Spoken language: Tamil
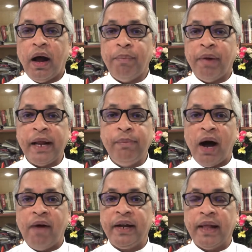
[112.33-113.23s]
அம்மறை
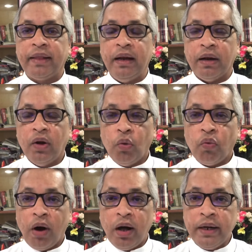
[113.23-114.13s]
மாவட்டத்தில்
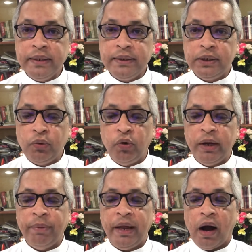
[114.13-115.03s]
வாரிசு
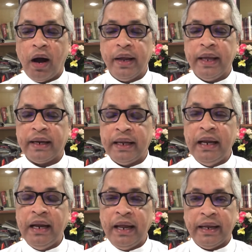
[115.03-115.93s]
உரிமை ஆயர்
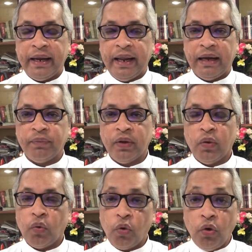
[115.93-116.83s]
இல்லை எனில்
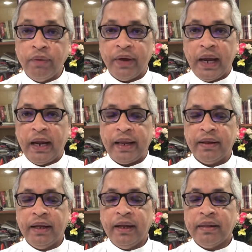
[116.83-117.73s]
ஒருவேளை
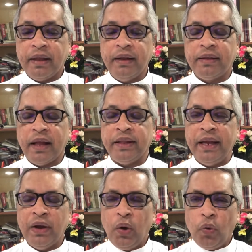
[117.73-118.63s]

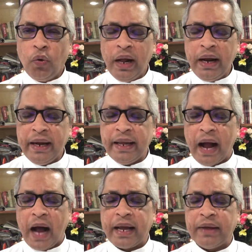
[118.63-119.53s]
திருத்தந்தை
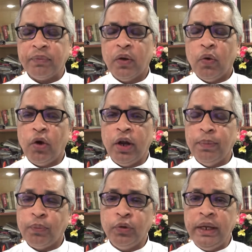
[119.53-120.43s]
உடனடியாக ஒரு
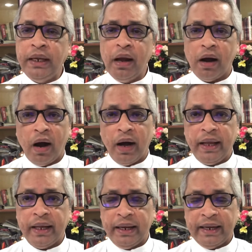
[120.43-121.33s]
புதிய
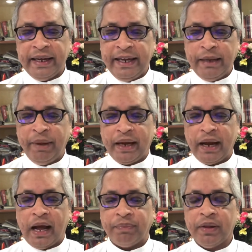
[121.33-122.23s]
ஆயரை
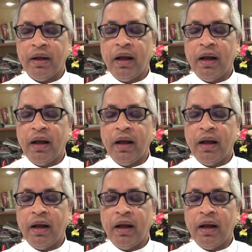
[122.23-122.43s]
நியமிக்கலாம்